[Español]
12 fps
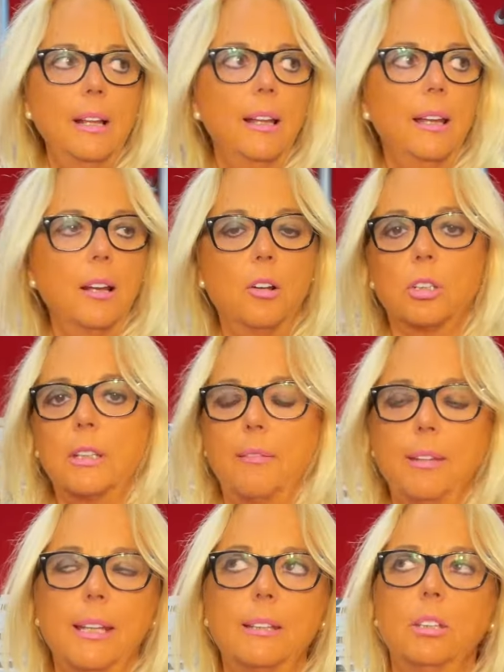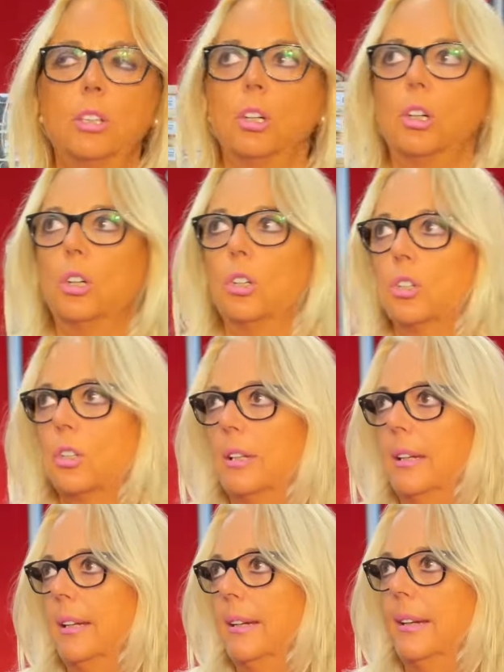eh, cortavientos,
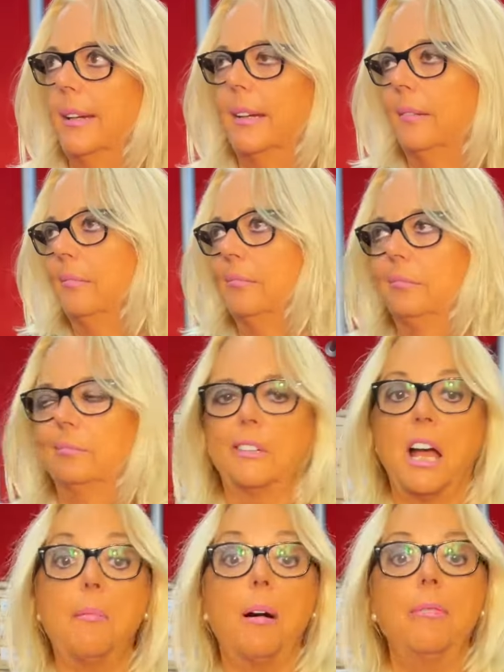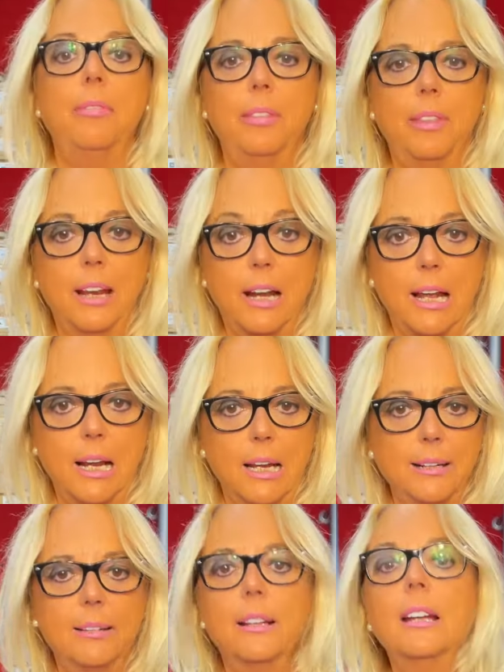eh, gabán del
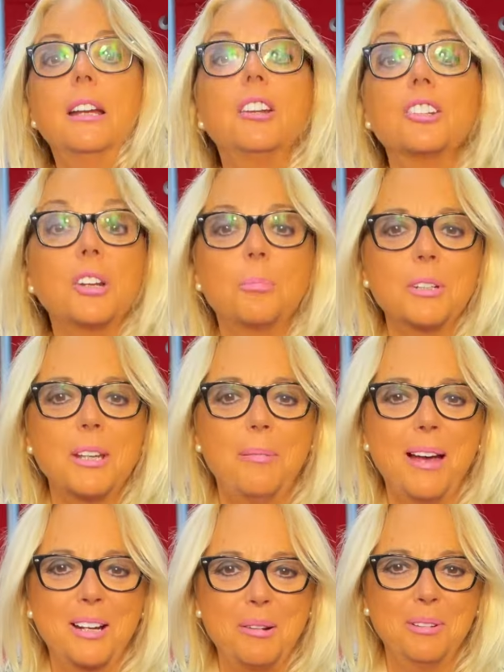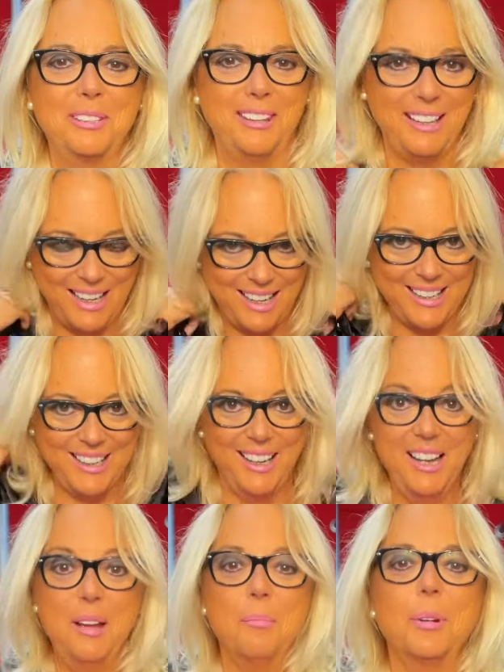galán, que se lo puedes llamar como te dé la gana,
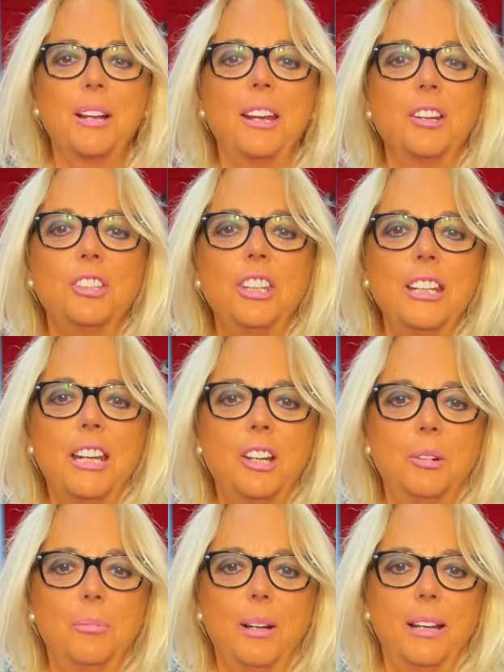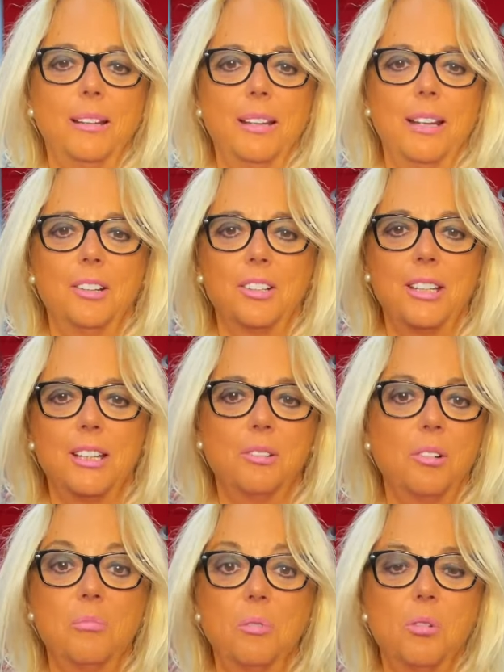porque no tiene nombre, ya no sé, es
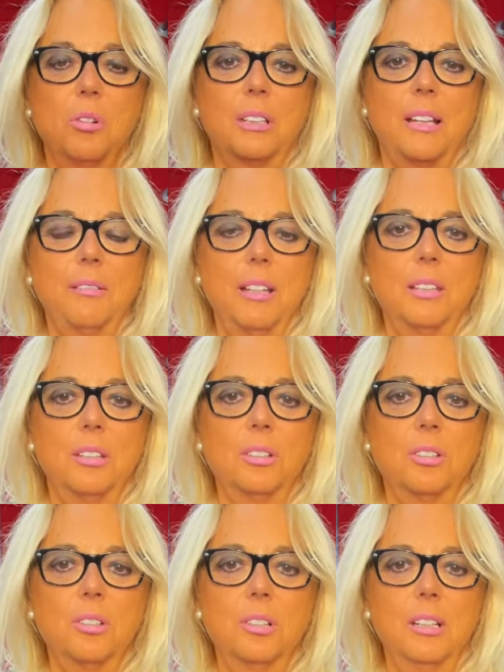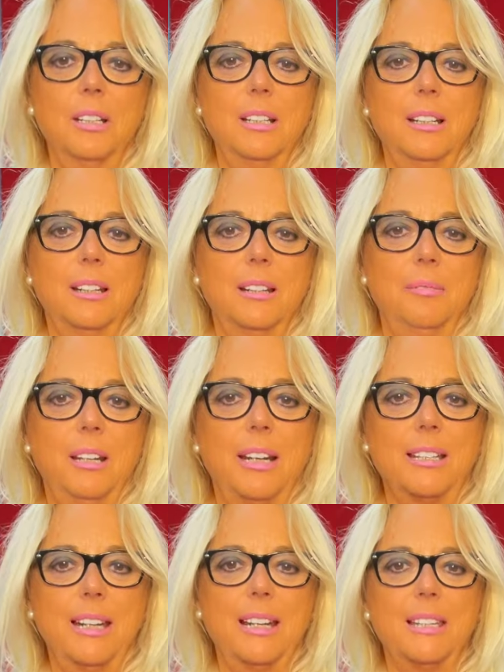como un cortavientos, viene
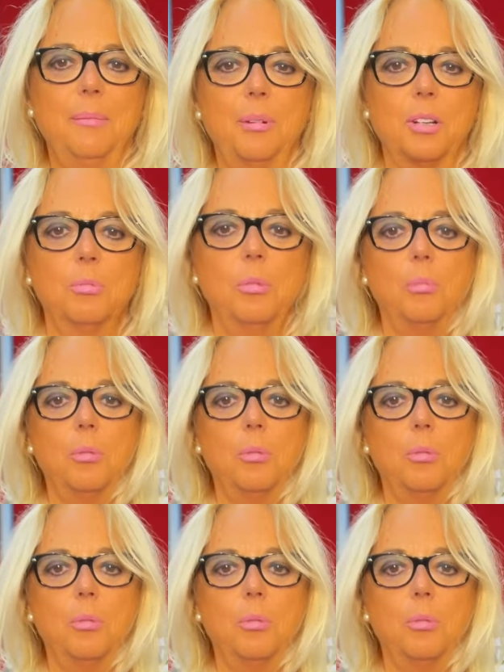a ser así, pero es muy